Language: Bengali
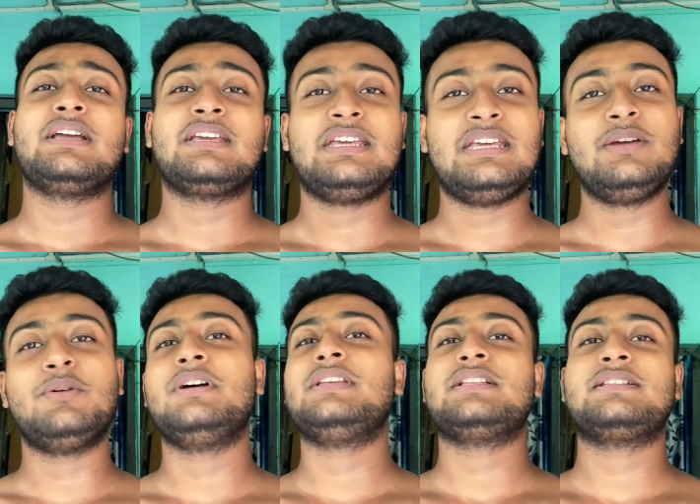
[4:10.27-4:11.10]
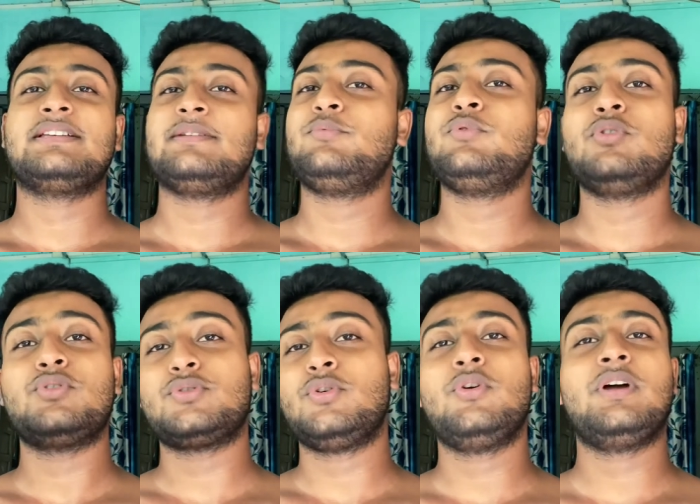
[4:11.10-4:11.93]
কি হয়ে যাচ্ছে পুরো
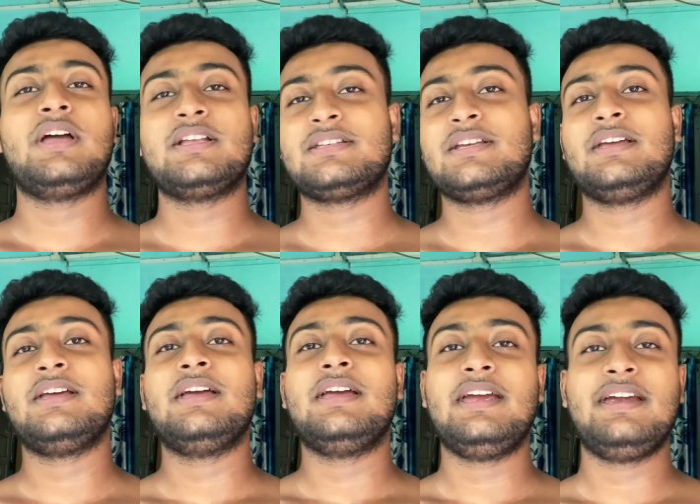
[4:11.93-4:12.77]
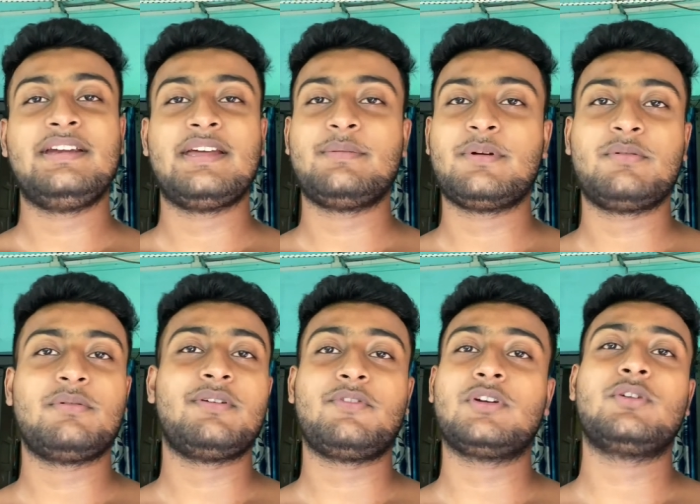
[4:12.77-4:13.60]
স্লো হয়ে আছে এই টাইমে এমন
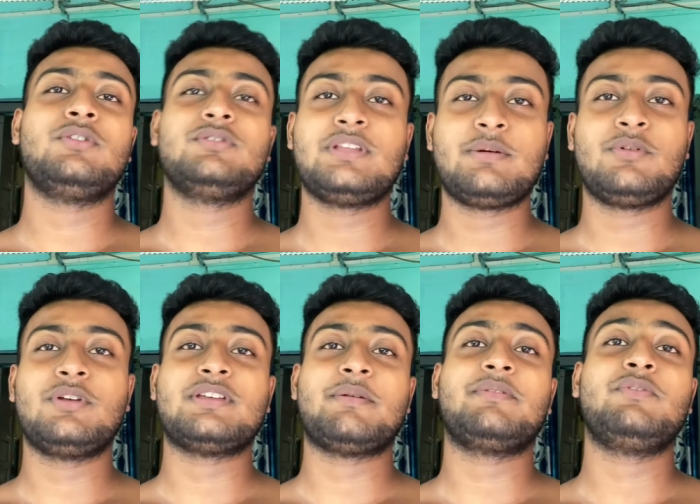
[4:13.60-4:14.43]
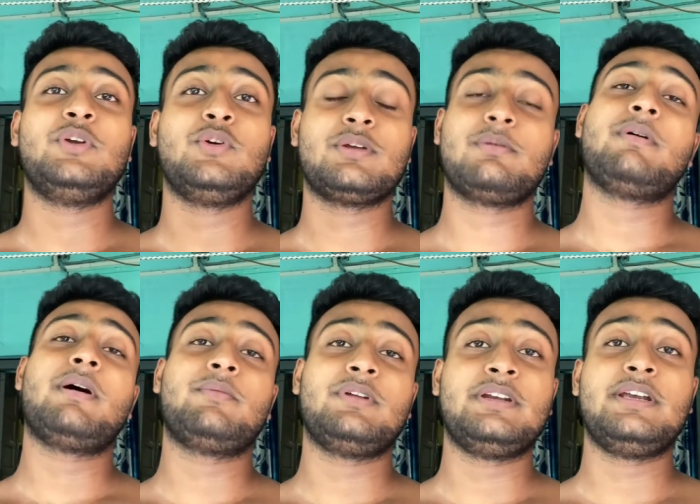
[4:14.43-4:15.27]
হয়ে ফট করে যদি এমন হয়ে যায় আমি ভিডিও কীভাবে
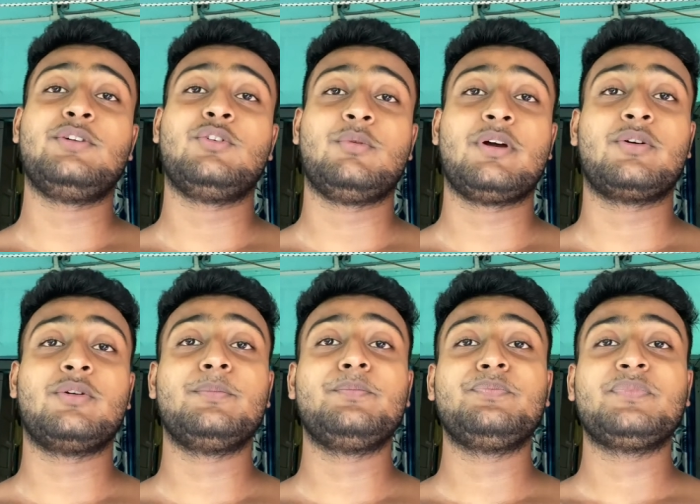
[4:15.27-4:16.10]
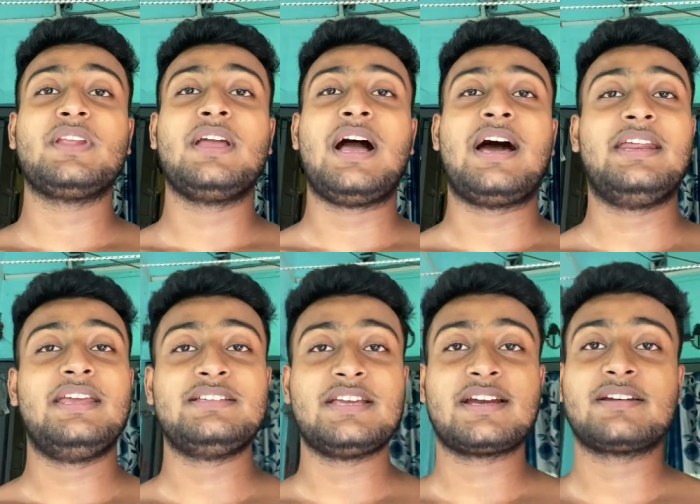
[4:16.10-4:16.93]
এডিট করবো এখন আর এই
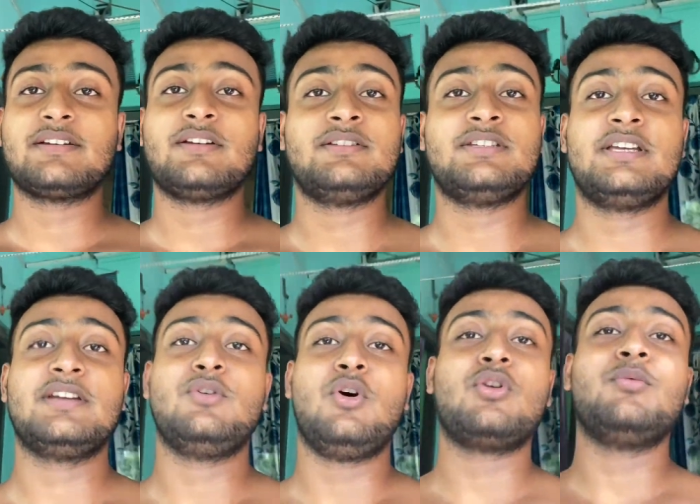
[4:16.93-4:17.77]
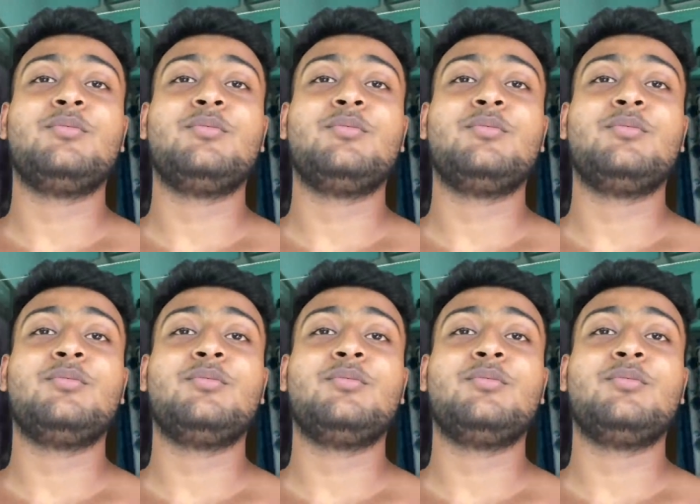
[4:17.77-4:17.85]
যে যে গরম